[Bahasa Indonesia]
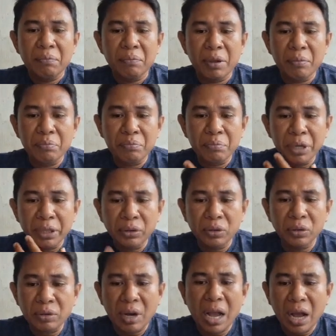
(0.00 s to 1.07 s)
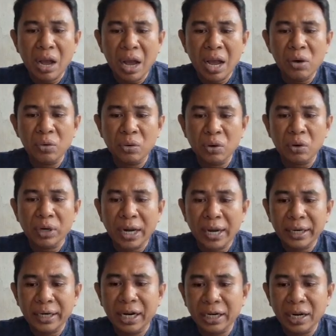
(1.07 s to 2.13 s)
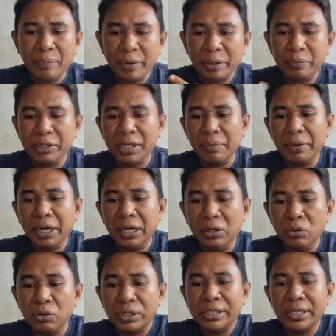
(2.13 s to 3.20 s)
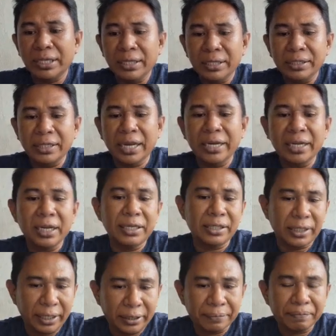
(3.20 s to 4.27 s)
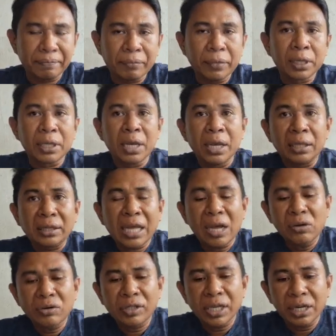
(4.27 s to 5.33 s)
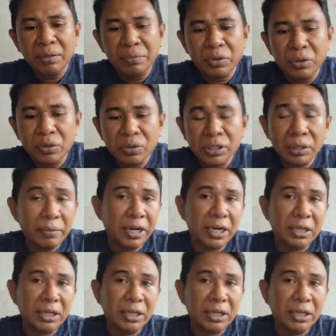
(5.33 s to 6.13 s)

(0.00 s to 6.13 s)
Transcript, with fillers: membentuk aurora, dan dapat bisa menginduksi jaringan listrik. Tahun 1989,